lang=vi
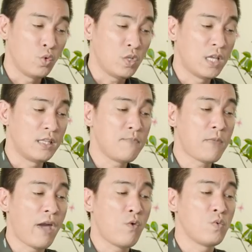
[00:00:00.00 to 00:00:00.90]
tuổi thìn tiếp
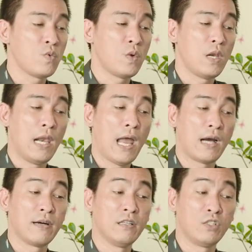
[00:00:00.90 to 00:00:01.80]
theo là
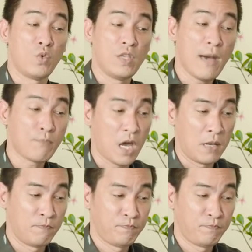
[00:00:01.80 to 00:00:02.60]
người tuổi giáp thìn